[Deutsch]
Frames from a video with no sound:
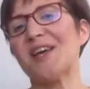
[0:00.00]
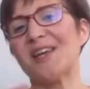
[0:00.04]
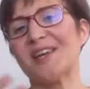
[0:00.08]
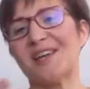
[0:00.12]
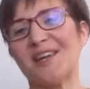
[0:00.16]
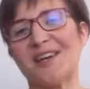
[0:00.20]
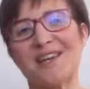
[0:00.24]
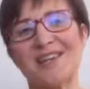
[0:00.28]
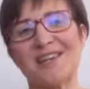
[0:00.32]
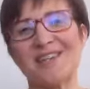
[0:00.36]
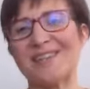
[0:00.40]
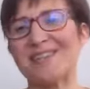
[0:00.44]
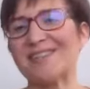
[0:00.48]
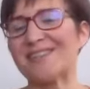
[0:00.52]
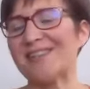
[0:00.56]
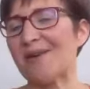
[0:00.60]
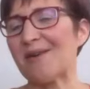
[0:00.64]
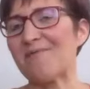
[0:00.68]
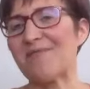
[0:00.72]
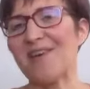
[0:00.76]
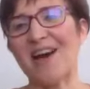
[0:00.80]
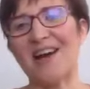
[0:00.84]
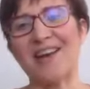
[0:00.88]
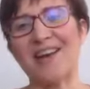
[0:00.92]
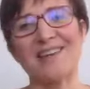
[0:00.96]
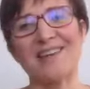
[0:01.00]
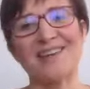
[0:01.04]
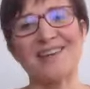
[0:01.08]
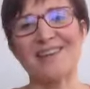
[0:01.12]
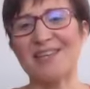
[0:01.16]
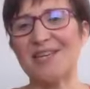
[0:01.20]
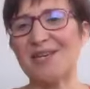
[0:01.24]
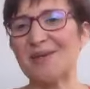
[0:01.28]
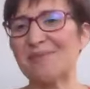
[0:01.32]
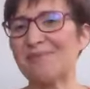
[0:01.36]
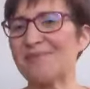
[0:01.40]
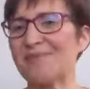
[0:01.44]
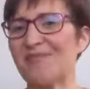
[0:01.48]
äh, das haben wir alle
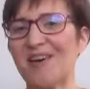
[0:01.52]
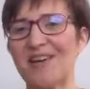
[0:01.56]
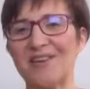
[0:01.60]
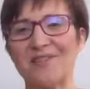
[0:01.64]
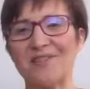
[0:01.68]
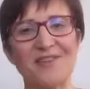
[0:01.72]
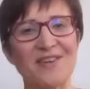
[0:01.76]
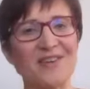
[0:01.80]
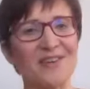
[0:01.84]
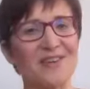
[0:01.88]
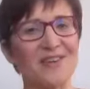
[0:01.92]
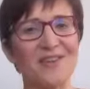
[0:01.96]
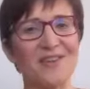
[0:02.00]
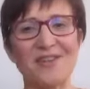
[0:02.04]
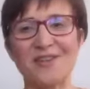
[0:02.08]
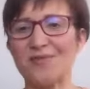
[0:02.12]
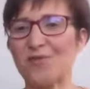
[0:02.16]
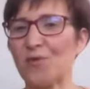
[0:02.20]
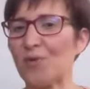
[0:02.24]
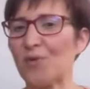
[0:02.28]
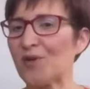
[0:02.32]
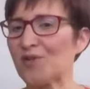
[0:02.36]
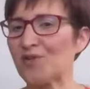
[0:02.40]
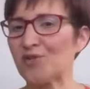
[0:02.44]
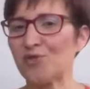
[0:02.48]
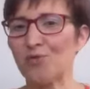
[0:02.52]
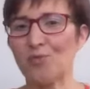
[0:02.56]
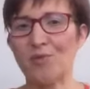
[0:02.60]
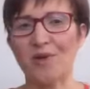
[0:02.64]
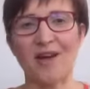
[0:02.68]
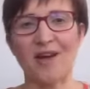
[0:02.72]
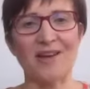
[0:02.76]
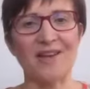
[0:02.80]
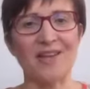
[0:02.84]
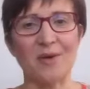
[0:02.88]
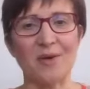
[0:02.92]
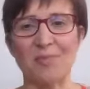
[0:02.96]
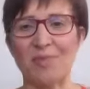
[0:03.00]
erlebt, werden wir irgendwo in
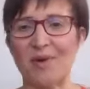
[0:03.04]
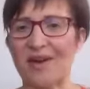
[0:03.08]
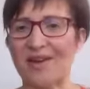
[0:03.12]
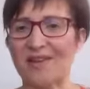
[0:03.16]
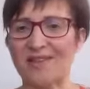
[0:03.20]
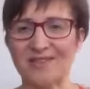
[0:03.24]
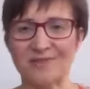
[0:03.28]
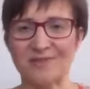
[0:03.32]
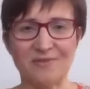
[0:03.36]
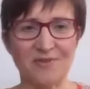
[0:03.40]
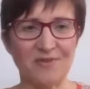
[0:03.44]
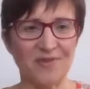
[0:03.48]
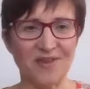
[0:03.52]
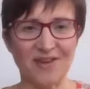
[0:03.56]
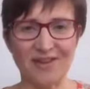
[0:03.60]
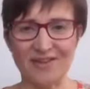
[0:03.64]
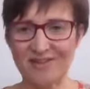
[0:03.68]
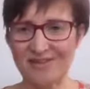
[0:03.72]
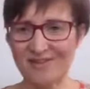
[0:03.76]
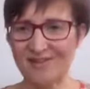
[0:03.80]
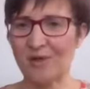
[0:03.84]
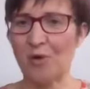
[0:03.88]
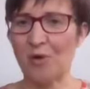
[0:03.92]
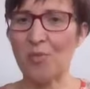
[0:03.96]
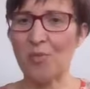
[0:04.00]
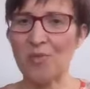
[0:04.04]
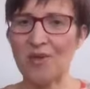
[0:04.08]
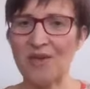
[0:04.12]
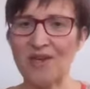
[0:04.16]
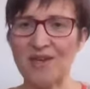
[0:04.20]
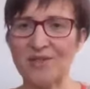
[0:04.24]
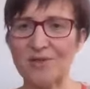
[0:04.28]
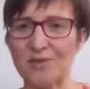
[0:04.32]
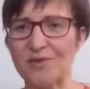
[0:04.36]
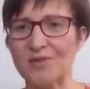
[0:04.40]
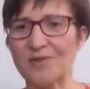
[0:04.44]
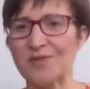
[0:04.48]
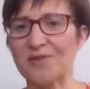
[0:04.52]
Schubladen gepresst, wir werden
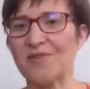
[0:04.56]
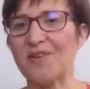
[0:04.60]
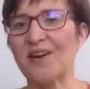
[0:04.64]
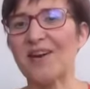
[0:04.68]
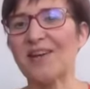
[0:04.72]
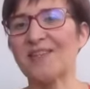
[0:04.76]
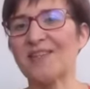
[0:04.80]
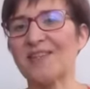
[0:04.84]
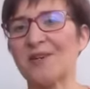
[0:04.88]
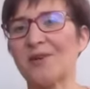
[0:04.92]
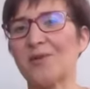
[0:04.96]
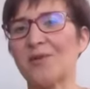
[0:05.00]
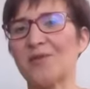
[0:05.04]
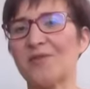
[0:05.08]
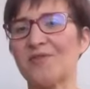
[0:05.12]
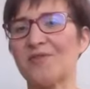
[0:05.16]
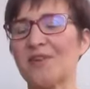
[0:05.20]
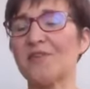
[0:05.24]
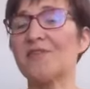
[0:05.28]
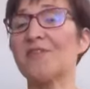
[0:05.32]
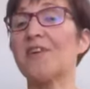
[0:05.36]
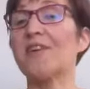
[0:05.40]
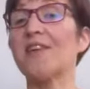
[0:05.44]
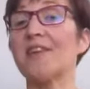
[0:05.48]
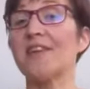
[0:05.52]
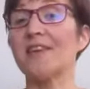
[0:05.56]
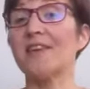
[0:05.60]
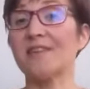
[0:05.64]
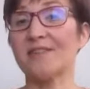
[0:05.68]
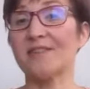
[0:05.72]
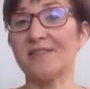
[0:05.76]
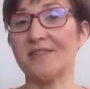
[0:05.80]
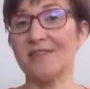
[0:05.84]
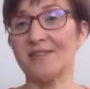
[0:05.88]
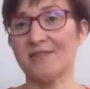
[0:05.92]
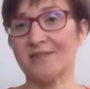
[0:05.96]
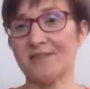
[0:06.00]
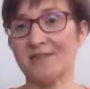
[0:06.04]
normiert und so weiter und wir verlieren
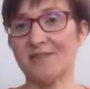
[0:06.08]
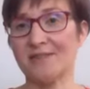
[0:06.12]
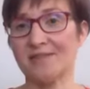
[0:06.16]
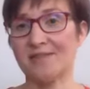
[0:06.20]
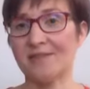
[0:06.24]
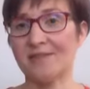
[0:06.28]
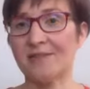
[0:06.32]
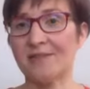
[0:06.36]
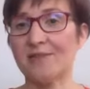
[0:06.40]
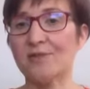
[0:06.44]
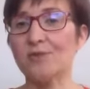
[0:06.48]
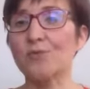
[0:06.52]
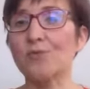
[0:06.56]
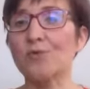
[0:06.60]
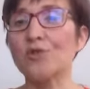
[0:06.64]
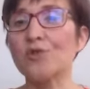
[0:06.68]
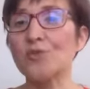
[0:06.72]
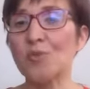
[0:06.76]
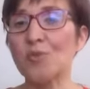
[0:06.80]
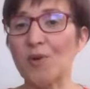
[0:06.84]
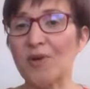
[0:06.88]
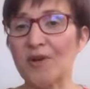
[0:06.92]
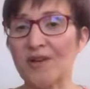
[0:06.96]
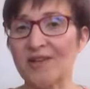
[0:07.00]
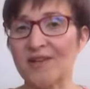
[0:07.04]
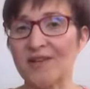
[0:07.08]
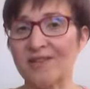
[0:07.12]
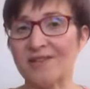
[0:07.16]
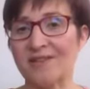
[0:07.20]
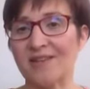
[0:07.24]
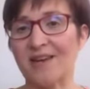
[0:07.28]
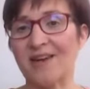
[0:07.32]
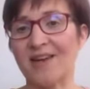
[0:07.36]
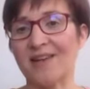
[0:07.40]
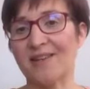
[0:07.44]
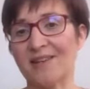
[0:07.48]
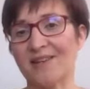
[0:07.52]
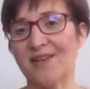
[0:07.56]
dieses, dieses ursprüngliche
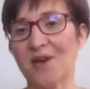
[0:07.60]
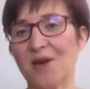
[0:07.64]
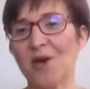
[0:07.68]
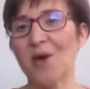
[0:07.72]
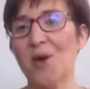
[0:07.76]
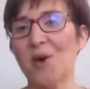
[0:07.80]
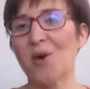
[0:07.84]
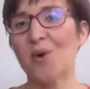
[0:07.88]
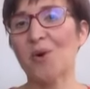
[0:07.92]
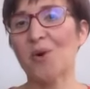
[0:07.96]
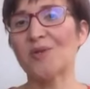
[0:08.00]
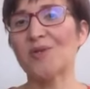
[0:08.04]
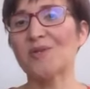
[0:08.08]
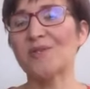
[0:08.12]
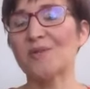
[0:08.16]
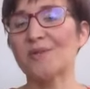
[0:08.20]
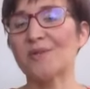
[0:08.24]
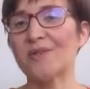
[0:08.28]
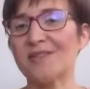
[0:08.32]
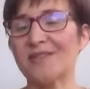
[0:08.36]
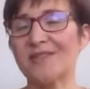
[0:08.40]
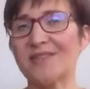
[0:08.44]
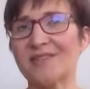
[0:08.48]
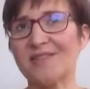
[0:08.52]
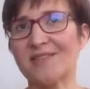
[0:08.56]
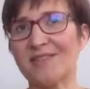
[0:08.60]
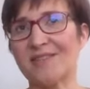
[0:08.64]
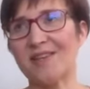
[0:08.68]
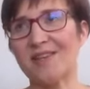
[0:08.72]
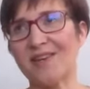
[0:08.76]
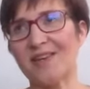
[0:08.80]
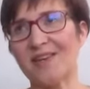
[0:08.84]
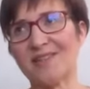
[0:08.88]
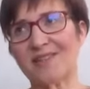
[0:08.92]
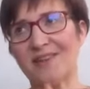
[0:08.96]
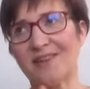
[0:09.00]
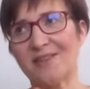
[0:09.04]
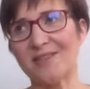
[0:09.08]
Sein. Und durch diese
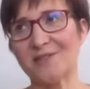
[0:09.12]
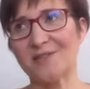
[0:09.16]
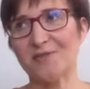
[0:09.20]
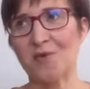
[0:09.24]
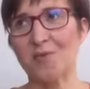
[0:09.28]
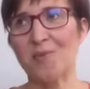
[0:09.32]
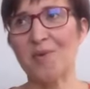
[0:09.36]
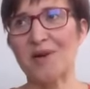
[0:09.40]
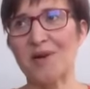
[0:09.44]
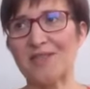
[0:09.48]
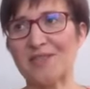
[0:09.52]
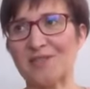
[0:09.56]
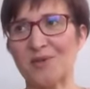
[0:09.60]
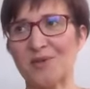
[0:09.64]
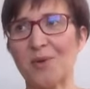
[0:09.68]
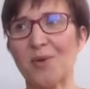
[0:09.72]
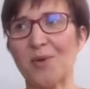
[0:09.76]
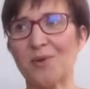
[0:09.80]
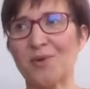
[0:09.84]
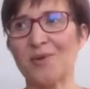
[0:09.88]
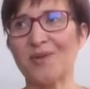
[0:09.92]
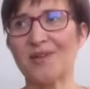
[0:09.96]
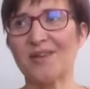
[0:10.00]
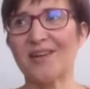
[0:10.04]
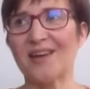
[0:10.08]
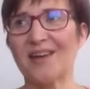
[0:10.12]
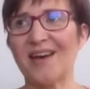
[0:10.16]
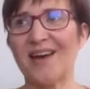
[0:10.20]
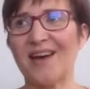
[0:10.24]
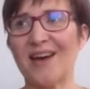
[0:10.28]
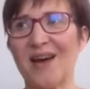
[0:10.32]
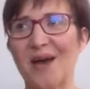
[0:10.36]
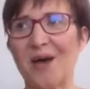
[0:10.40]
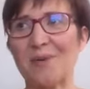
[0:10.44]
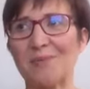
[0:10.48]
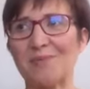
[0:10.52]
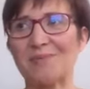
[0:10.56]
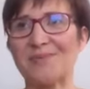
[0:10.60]
Transformation,
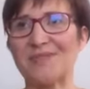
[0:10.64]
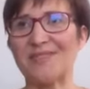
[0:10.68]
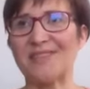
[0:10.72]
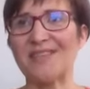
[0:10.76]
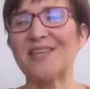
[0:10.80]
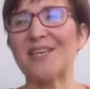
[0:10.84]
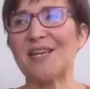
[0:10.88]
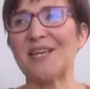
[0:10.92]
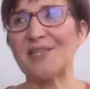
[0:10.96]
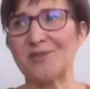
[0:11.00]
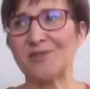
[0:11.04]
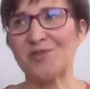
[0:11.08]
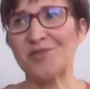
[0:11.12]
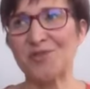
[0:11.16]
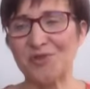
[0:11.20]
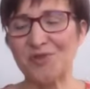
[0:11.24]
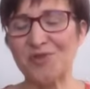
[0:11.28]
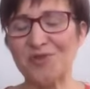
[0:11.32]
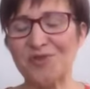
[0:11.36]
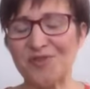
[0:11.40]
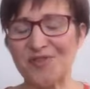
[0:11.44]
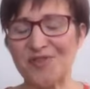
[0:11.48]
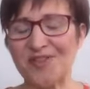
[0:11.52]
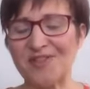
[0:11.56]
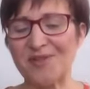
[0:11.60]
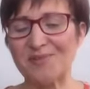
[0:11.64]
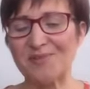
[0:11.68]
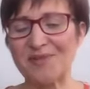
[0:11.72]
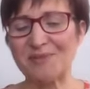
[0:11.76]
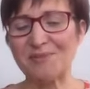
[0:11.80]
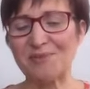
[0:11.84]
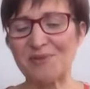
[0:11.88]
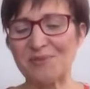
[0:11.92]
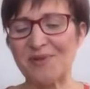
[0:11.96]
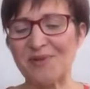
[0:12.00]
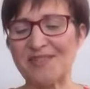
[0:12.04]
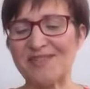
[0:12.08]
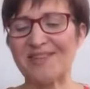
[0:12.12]
ähm, die ich ja halt so schön finde mit dem
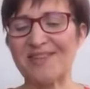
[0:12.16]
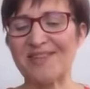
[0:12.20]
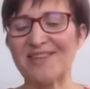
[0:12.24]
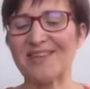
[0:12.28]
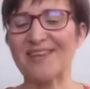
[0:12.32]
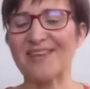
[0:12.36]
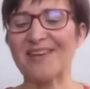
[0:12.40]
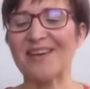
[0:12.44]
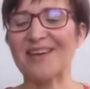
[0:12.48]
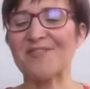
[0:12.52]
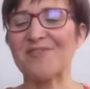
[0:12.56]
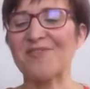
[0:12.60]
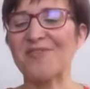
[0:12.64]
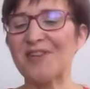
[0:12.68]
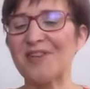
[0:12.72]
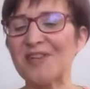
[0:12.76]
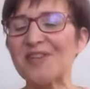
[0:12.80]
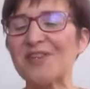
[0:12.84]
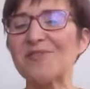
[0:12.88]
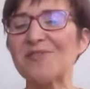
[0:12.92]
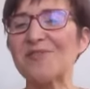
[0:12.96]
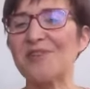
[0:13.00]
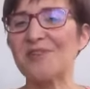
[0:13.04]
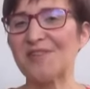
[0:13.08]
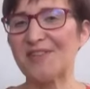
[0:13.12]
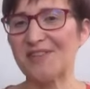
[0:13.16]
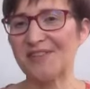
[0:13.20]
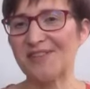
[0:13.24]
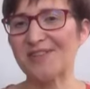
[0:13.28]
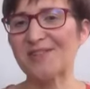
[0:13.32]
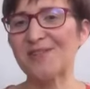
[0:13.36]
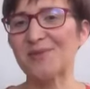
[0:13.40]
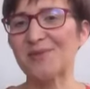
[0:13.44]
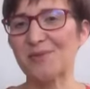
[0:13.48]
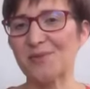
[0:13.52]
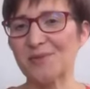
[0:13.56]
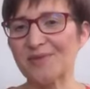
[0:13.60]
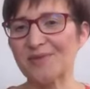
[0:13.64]
Schmetterling, finden wir wieder
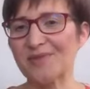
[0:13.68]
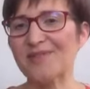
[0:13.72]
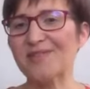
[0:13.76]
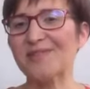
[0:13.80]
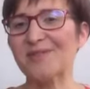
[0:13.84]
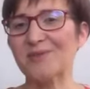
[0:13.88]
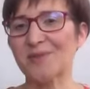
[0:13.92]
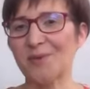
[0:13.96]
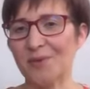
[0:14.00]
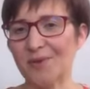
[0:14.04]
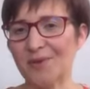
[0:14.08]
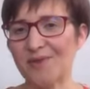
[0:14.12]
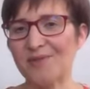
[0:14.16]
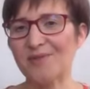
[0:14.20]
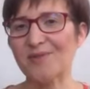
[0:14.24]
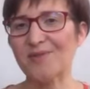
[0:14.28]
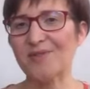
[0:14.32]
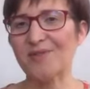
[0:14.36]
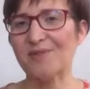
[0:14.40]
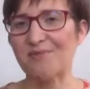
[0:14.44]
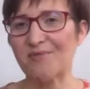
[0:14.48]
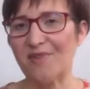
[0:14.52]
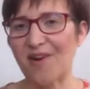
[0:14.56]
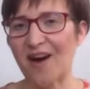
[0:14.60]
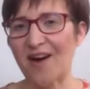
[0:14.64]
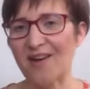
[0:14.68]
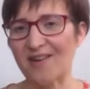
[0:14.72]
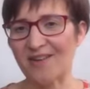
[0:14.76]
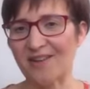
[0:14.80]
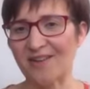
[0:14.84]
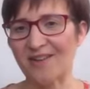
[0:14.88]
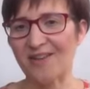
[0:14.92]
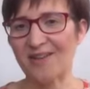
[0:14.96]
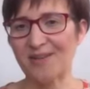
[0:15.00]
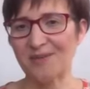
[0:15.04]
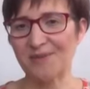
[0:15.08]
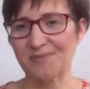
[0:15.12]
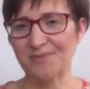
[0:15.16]
zu uns zurück, zu dem wahren
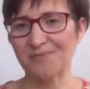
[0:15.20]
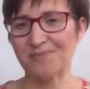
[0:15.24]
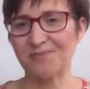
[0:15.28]
Ich.